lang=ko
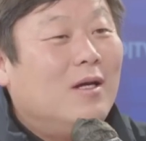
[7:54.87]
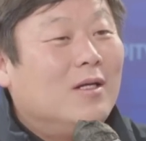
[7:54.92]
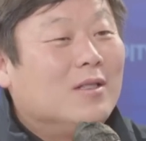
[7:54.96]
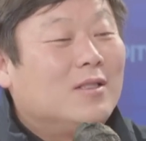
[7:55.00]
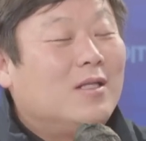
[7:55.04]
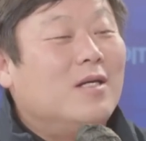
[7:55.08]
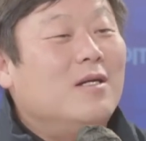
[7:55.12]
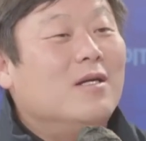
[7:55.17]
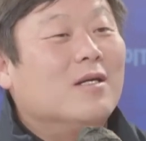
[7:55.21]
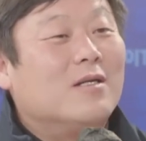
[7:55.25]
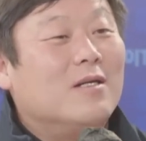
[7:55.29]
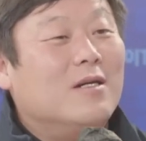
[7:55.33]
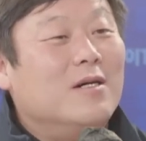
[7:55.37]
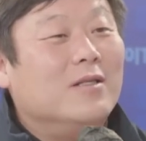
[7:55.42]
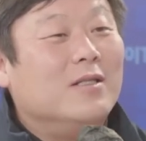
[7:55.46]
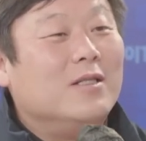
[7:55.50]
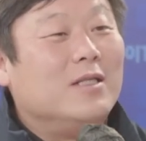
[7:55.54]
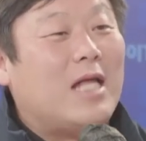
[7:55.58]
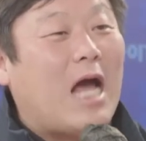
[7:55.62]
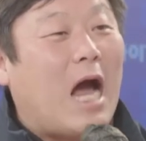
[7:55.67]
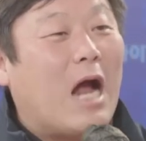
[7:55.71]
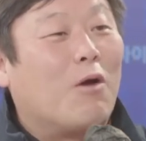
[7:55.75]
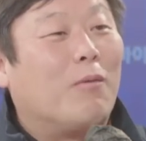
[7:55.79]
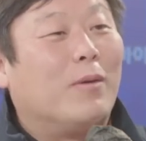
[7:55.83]
선을
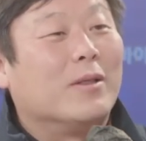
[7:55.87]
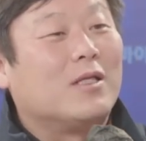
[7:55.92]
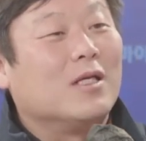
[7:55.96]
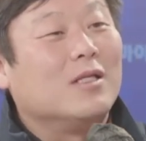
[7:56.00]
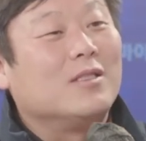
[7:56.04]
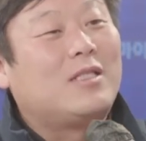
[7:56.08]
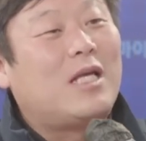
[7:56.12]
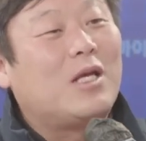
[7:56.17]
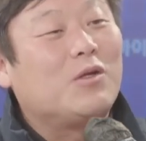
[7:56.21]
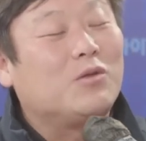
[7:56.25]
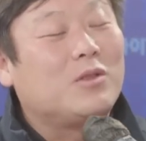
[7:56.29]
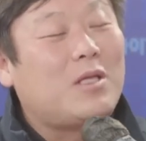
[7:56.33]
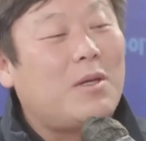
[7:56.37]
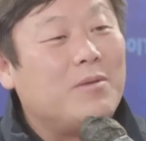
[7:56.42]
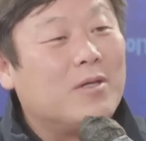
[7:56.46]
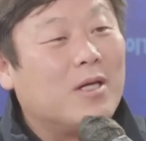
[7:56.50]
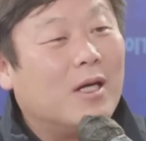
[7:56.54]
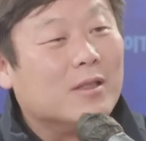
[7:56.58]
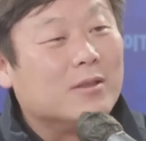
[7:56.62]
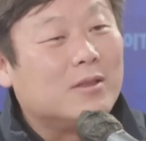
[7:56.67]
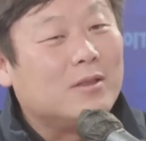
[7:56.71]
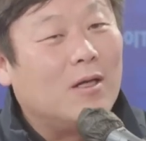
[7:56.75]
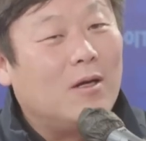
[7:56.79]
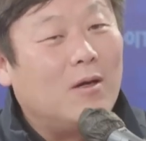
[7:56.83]
그었는데 알고 봤더니 최소 세
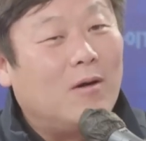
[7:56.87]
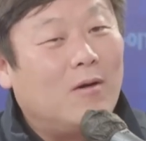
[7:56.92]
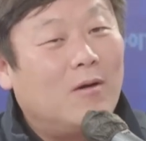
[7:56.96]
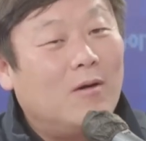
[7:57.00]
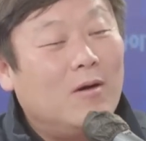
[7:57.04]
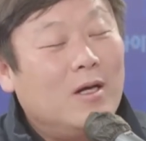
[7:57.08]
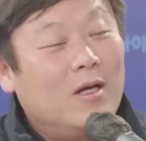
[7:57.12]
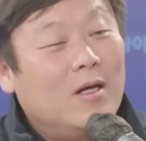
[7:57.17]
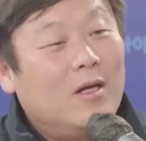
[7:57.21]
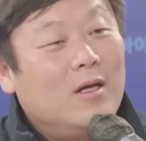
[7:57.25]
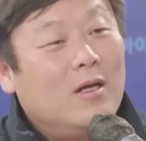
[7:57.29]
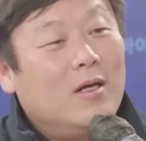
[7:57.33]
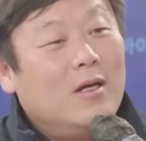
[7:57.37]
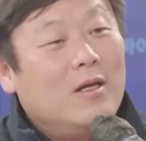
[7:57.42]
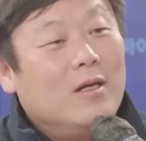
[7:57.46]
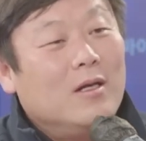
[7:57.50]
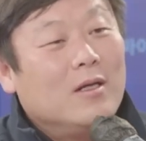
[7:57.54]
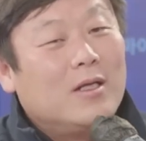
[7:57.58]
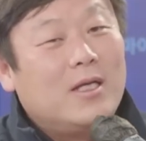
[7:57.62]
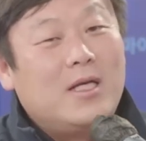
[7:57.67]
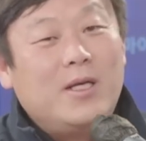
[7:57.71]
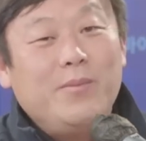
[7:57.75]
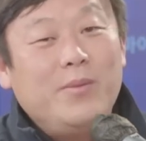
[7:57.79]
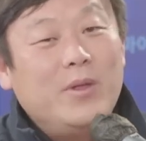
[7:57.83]
번 갔어요.
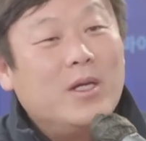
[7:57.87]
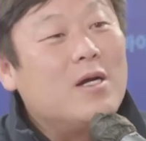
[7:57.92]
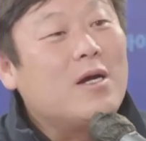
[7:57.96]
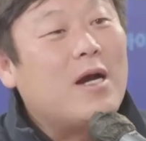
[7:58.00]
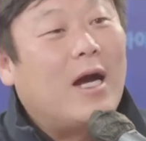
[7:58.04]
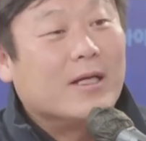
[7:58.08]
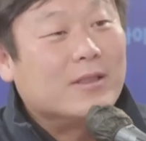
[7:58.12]
음. 김기현